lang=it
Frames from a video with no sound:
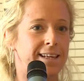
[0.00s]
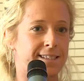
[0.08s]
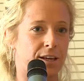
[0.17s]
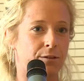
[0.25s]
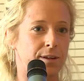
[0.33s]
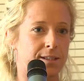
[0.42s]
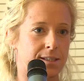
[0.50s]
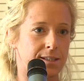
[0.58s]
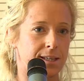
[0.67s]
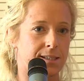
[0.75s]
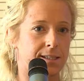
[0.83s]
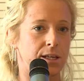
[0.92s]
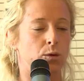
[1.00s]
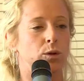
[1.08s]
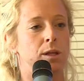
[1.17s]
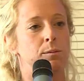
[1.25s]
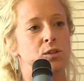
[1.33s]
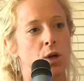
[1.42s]
dei servizi stessi,
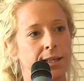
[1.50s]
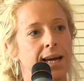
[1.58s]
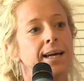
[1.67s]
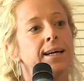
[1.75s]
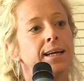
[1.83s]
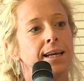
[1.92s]
quindi bisogna